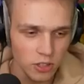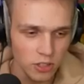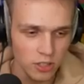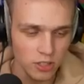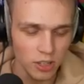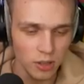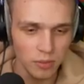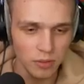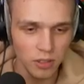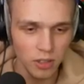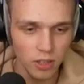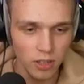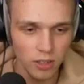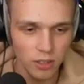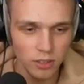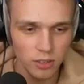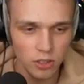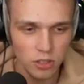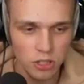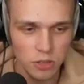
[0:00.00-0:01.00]
żeś zrobił, no.
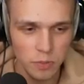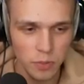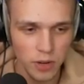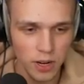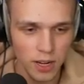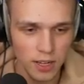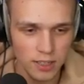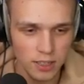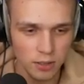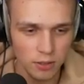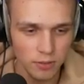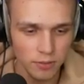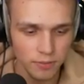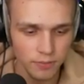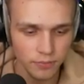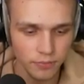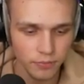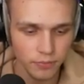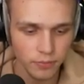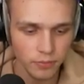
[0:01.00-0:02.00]
Idziesz do mamy. Proszę
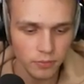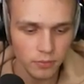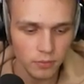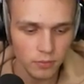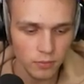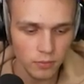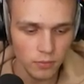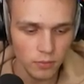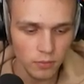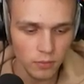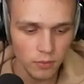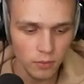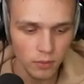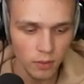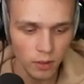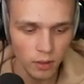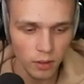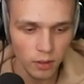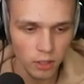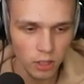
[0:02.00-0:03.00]
nie celować.
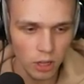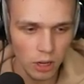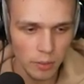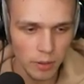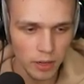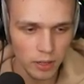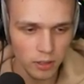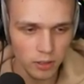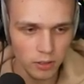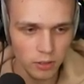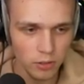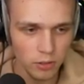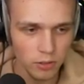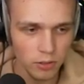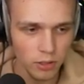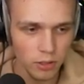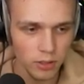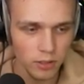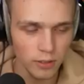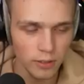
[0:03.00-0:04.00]
Dobra, no
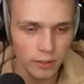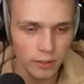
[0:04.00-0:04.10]
trudno.